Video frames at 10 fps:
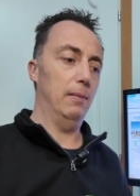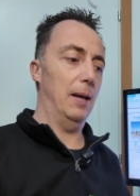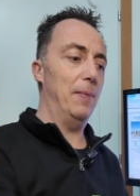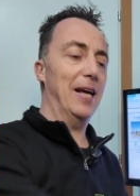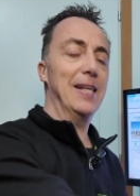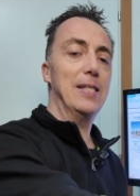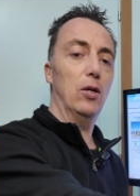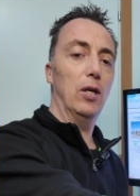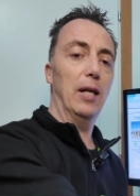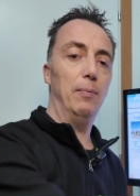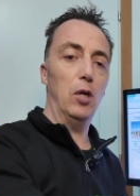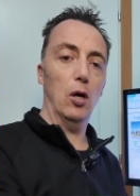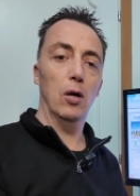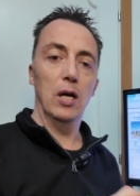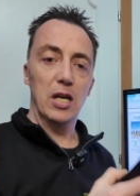l'applicazione del
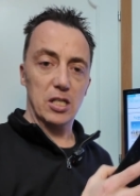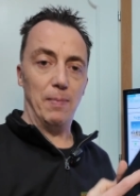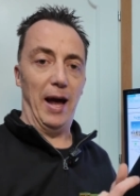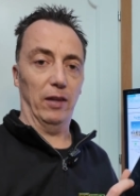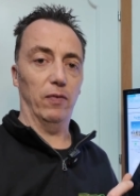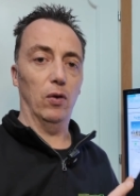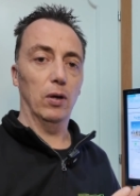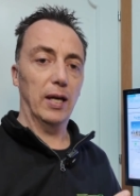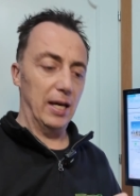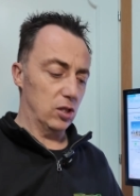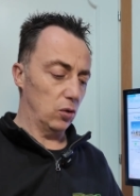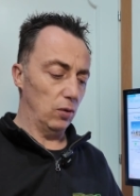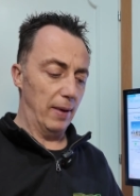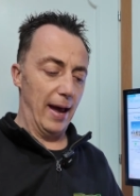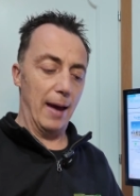mio smartphone che
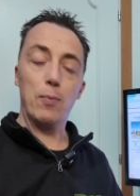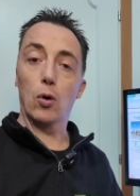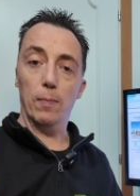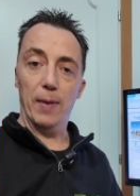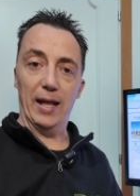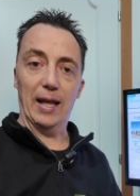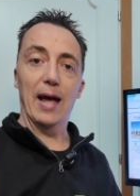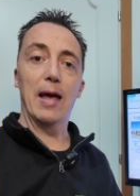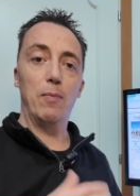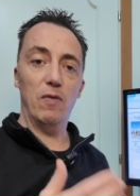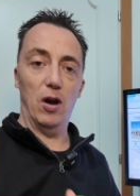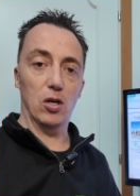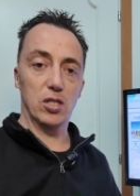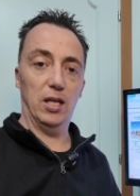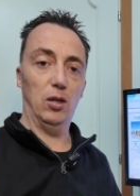secondo me è più completa e più
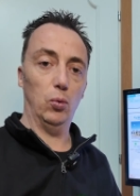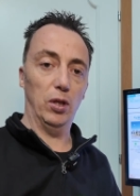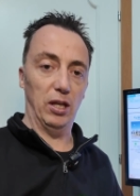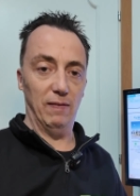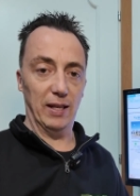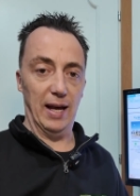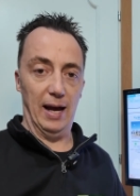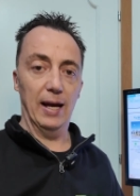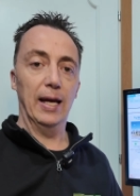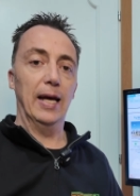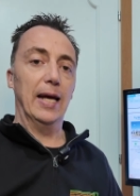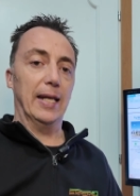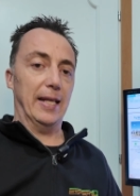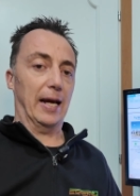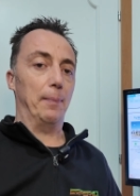veloce e intuitiva da,
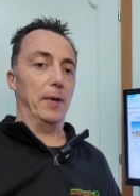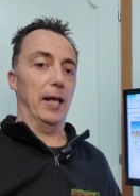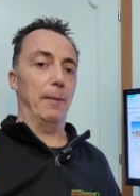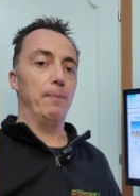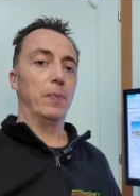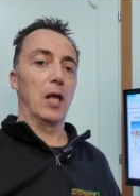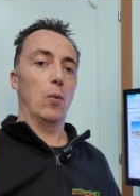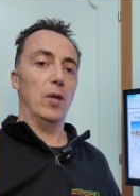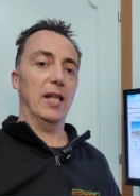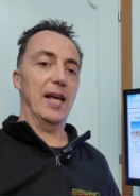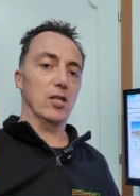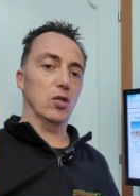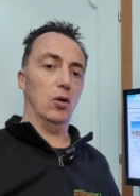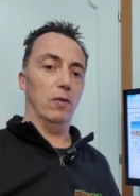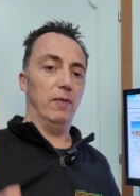da capire. Quindi
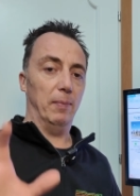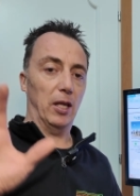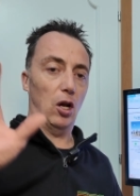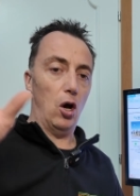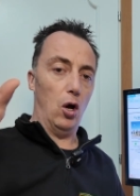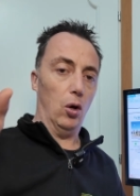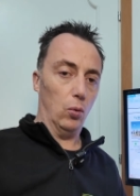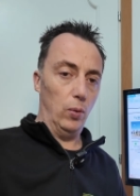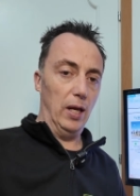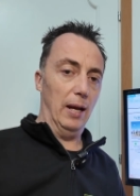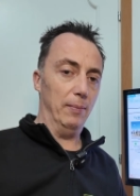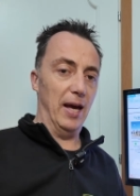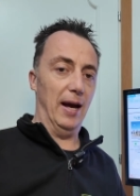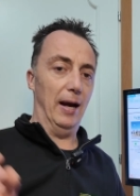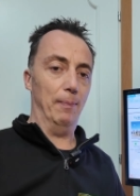adesso vi metterò qui la
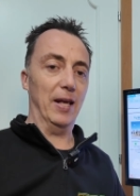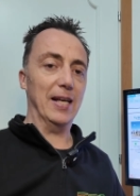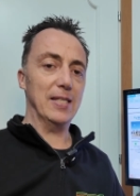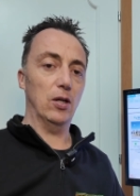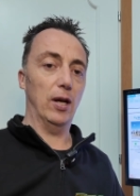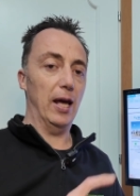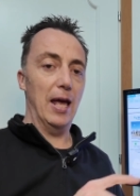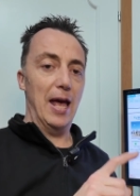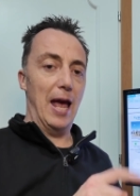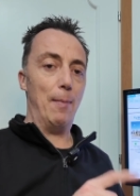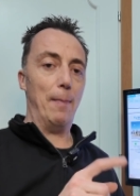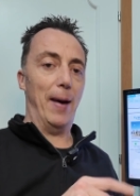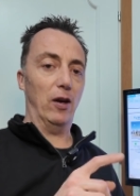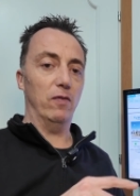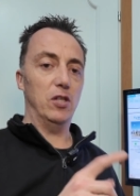mia applicazione e man
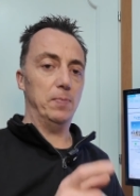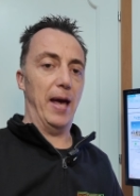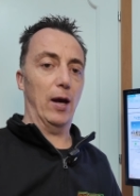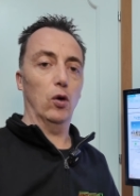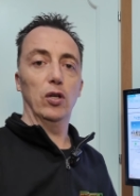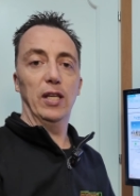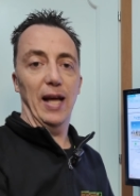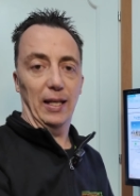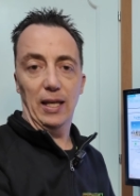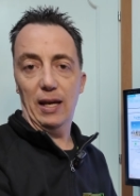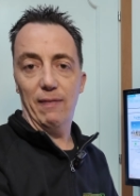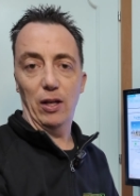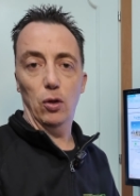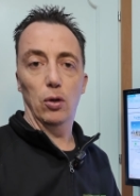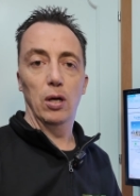mano vi spiego i dati che
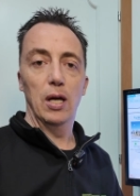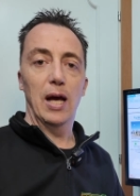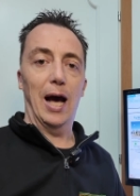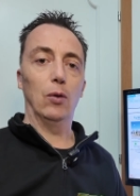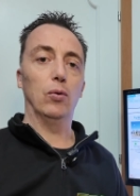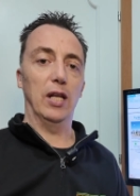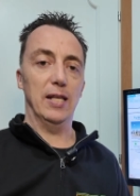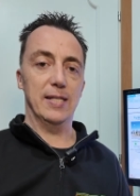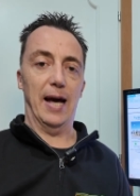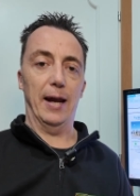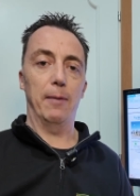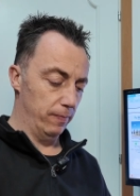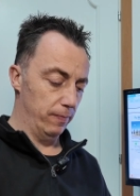vado ad utilizzare.